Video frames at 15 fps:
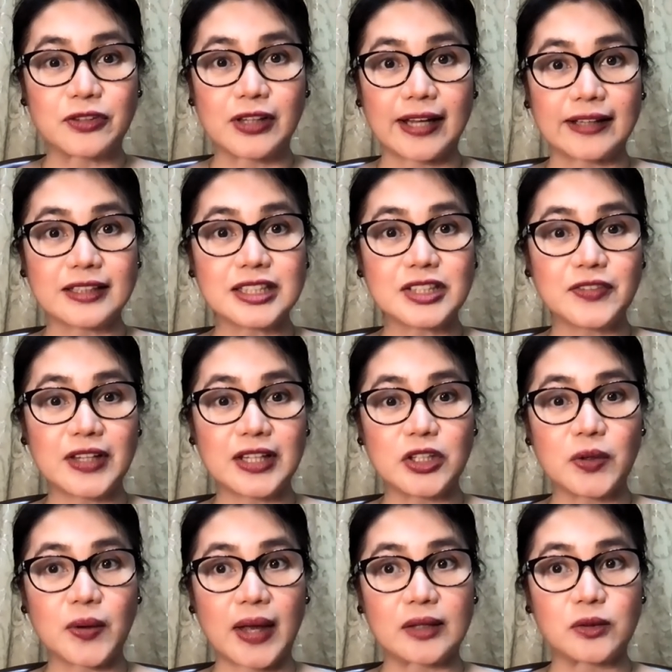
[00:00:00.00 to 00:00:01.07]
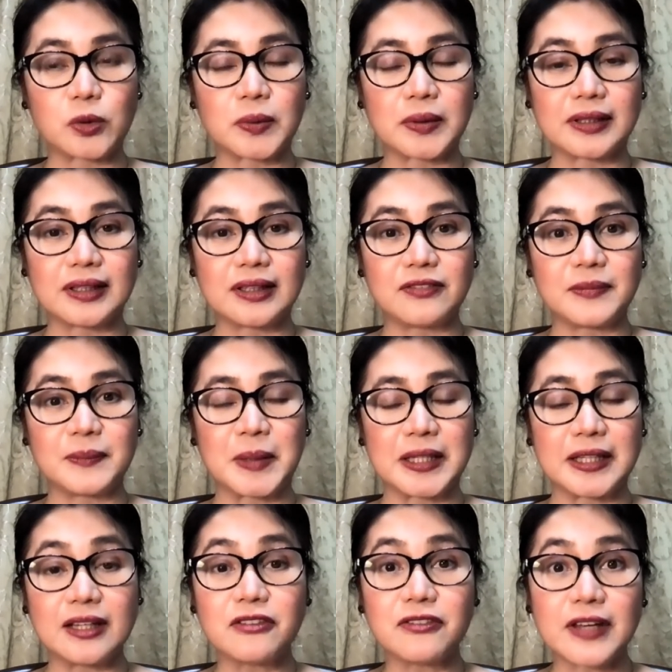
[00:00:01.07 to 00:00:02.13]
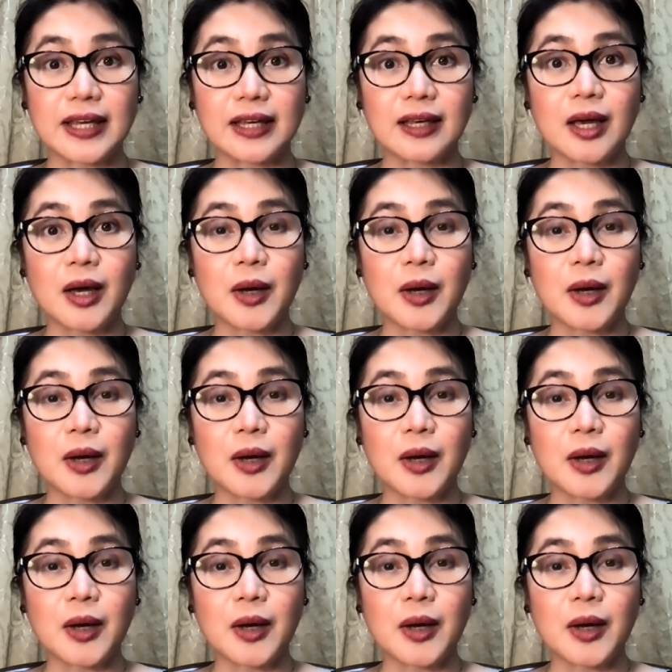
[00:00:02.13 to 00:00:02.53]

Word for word: you like this video and we will give be giving